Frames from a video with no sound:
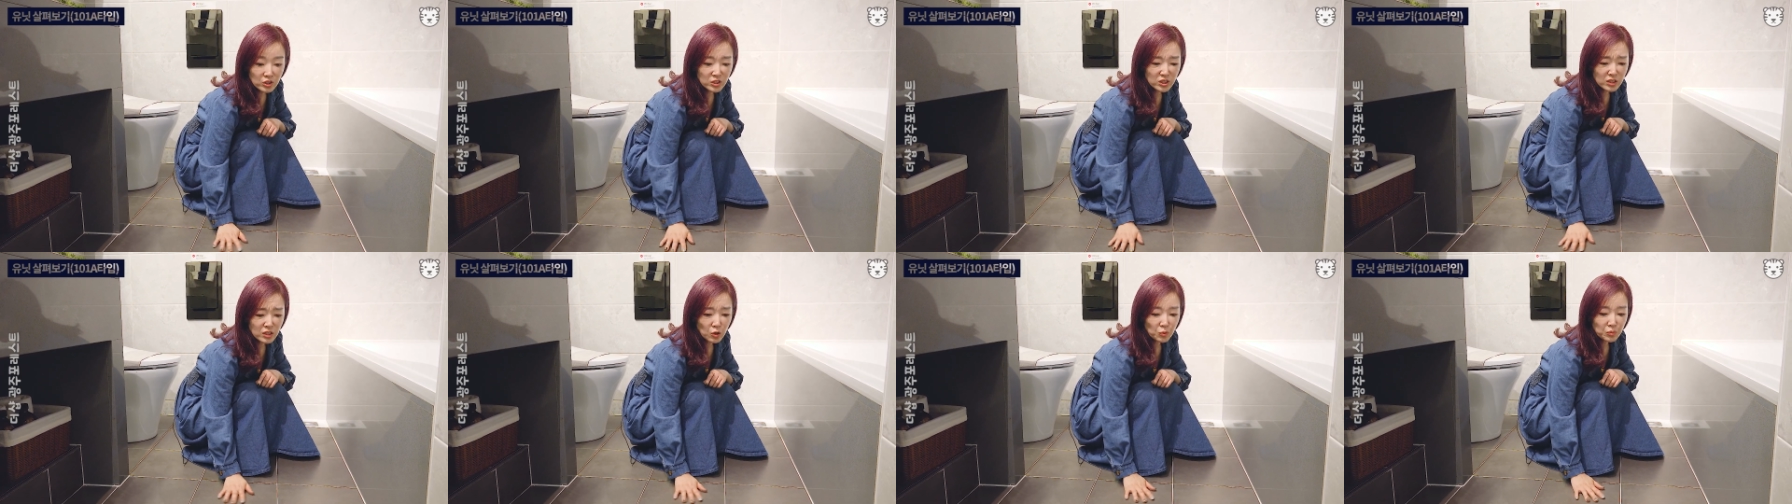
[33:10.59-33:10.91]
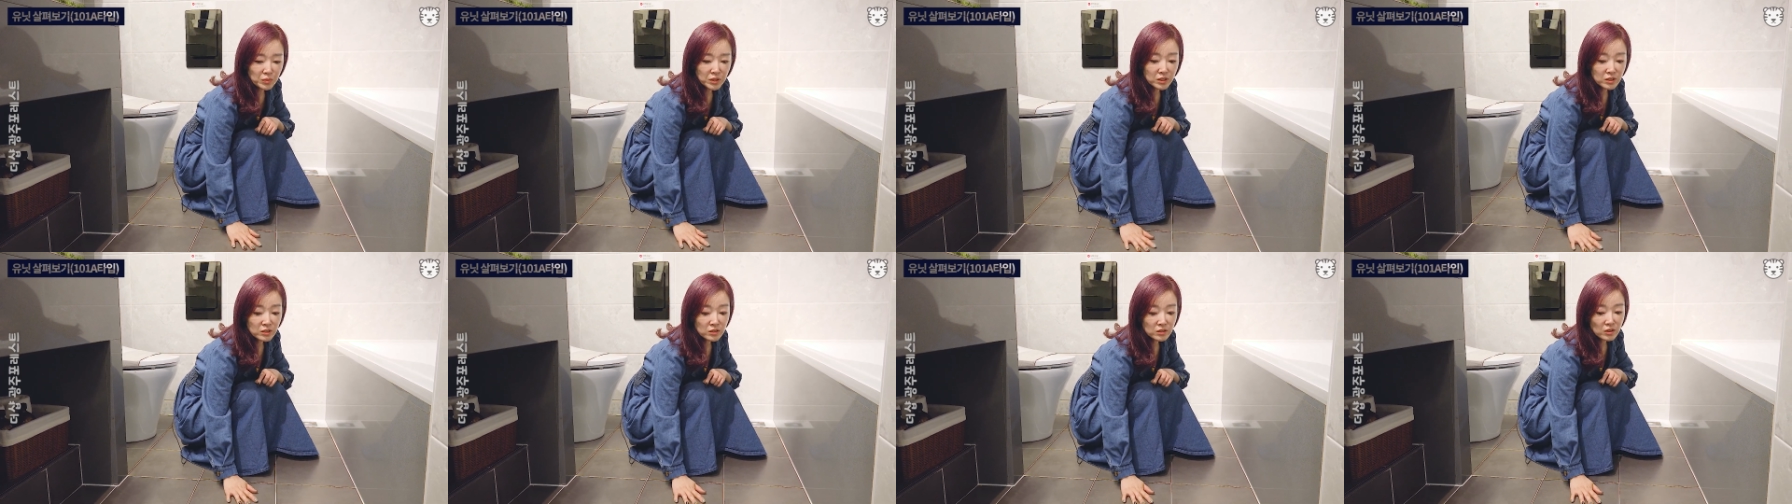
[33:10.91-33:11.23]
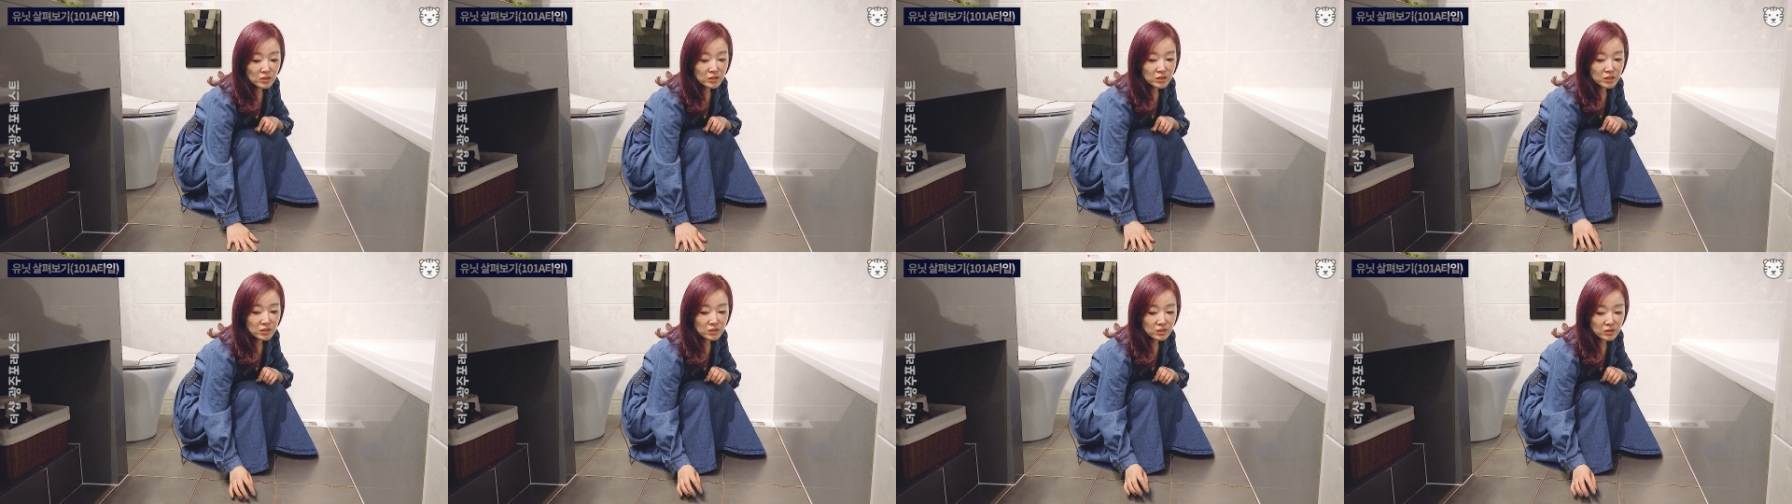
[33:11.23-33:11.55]
그렇다고
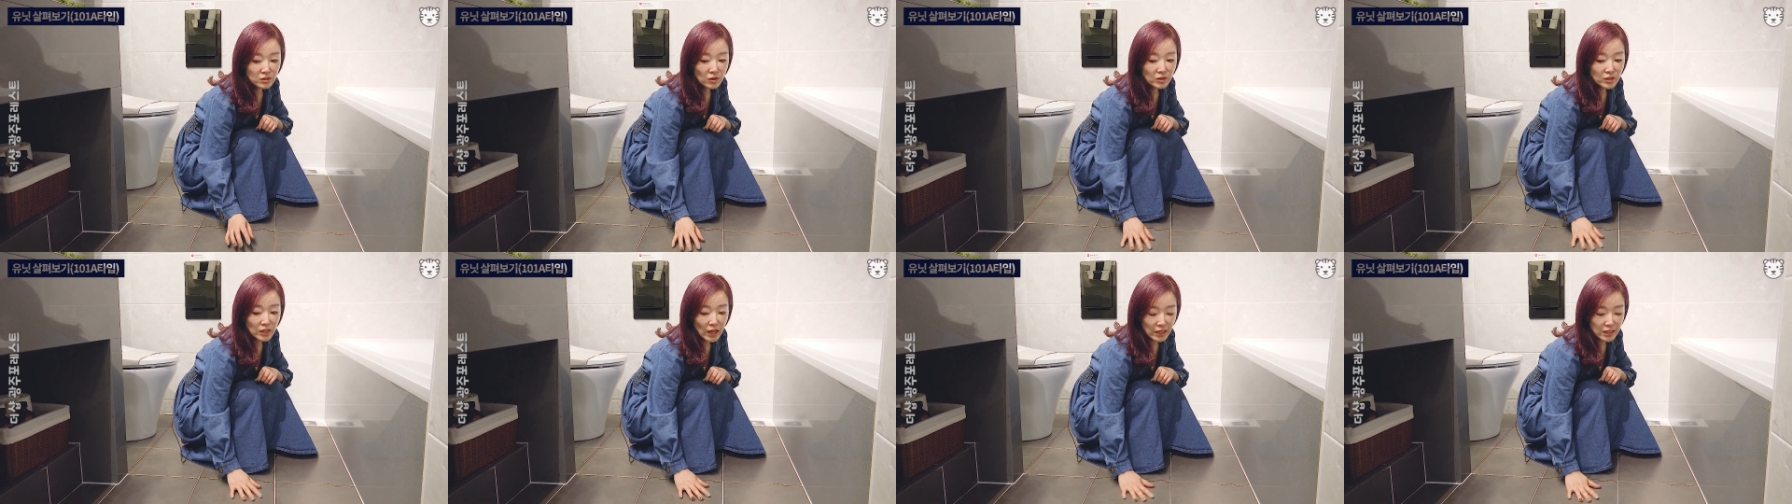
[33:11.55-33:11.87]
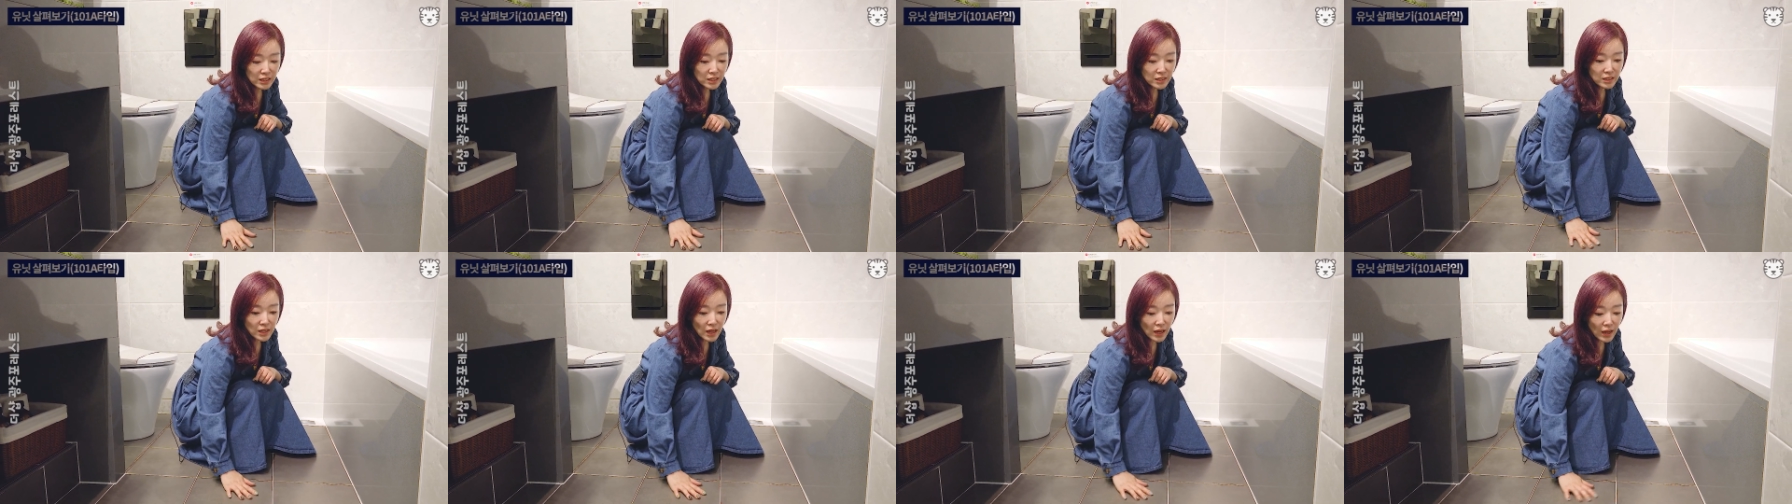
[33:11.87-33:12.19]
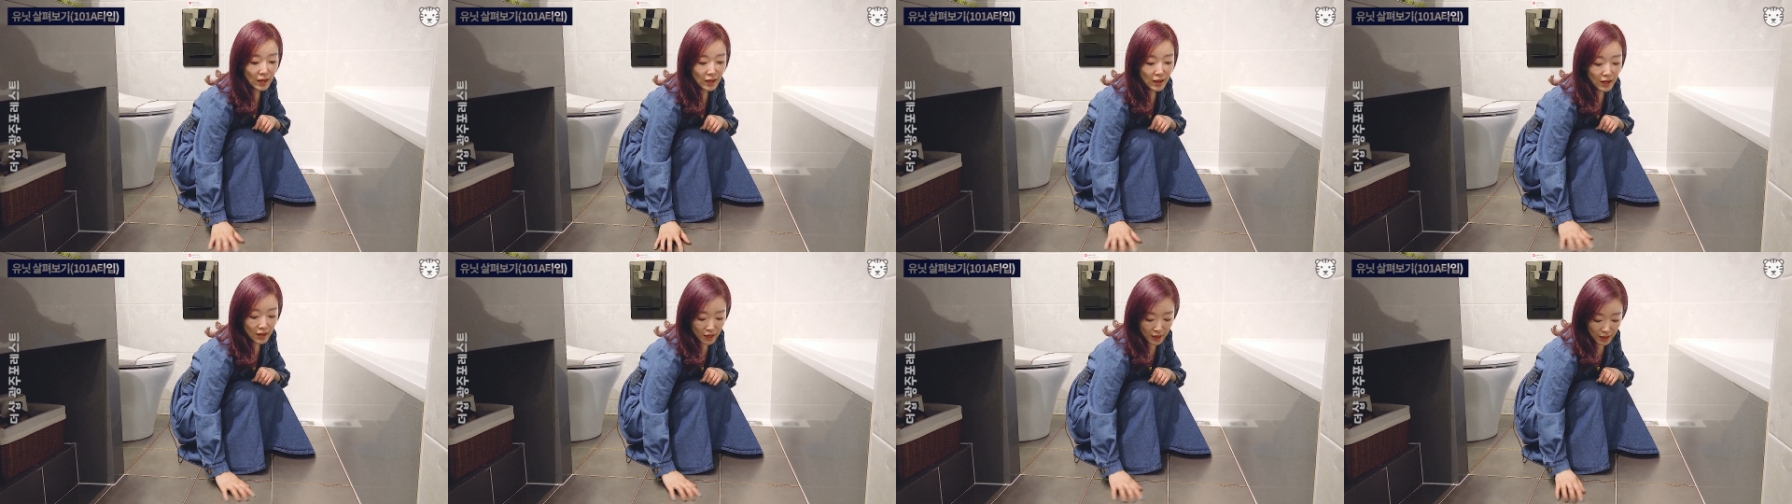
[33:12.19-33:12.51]
미끄러질 그건
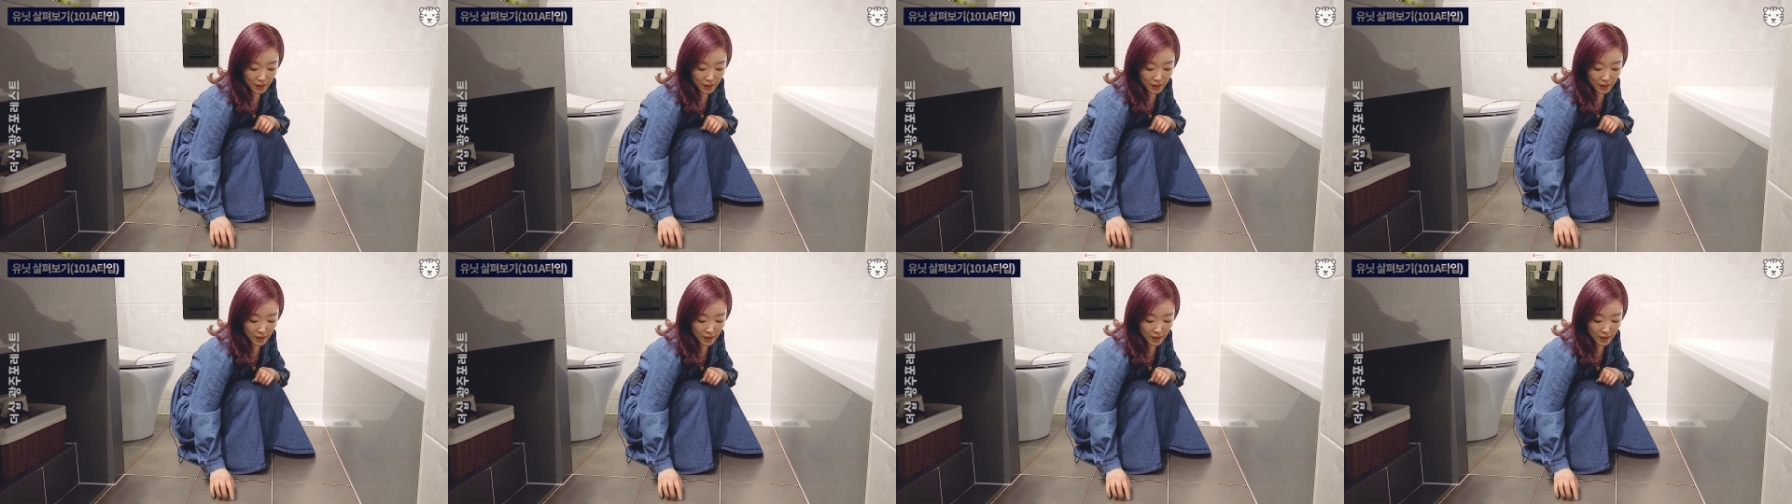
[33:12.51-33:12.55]
아닌데